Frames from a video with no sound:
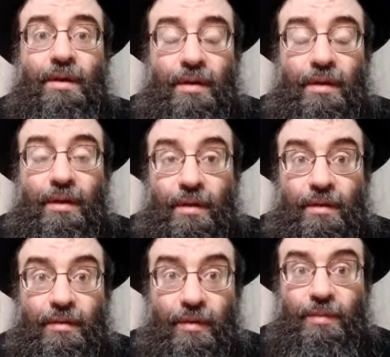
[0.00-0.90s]

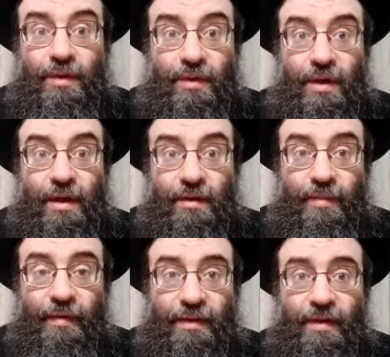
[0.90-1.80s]
э, в том числе
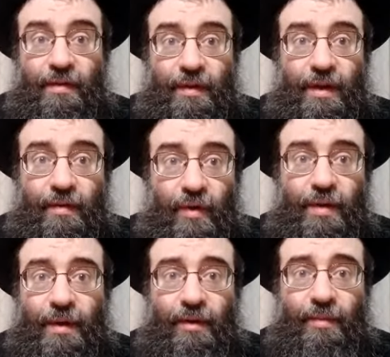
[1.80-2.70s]
спровоцировано
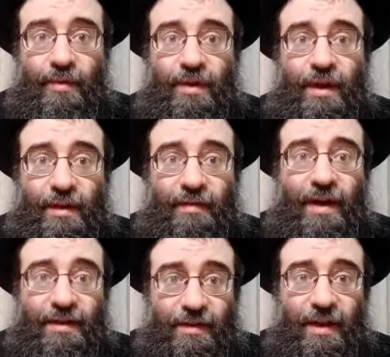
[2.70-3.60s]
Гевоним, которые просто не
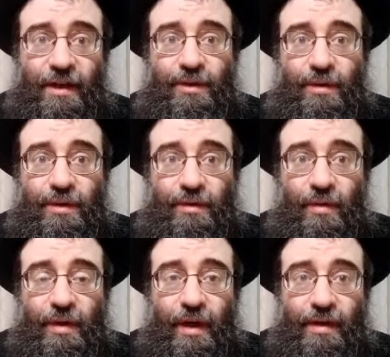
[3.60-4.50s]
отдавали тела еще очень
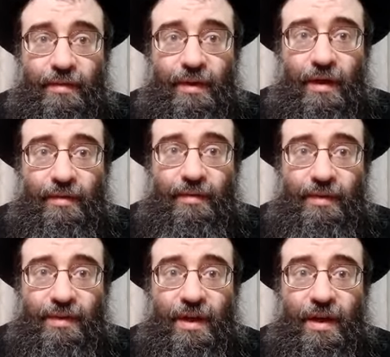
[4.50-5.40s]
долго, и они вот так вот
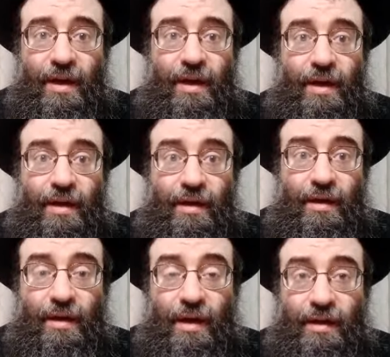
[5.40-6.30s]
висели.
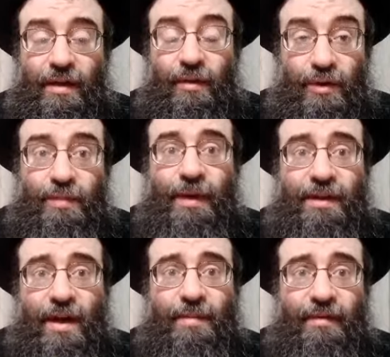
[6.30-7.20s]
Или они это тоже
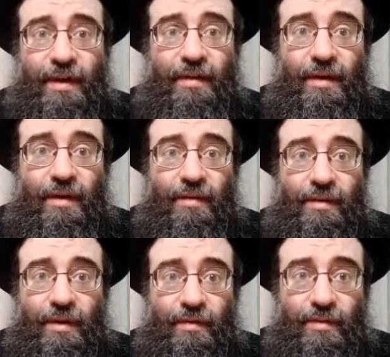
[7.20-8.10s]
потребовали.
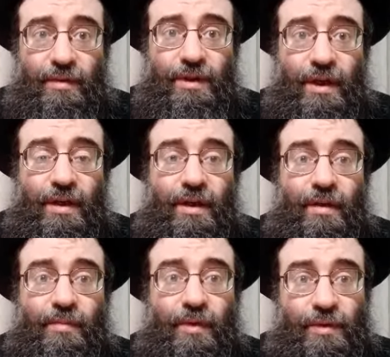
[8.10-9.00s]
В таком случае
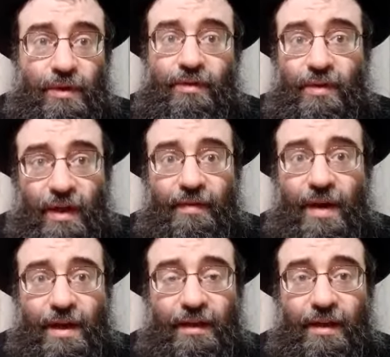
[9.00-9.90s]
получилось из этого,
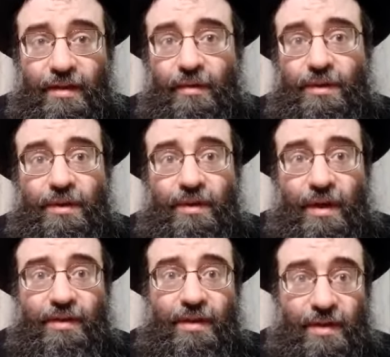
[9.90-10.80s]
как Хазар, очень
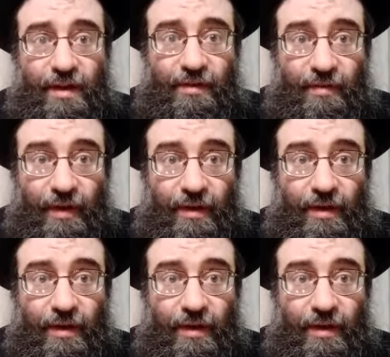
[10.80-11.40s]
интересное следствие.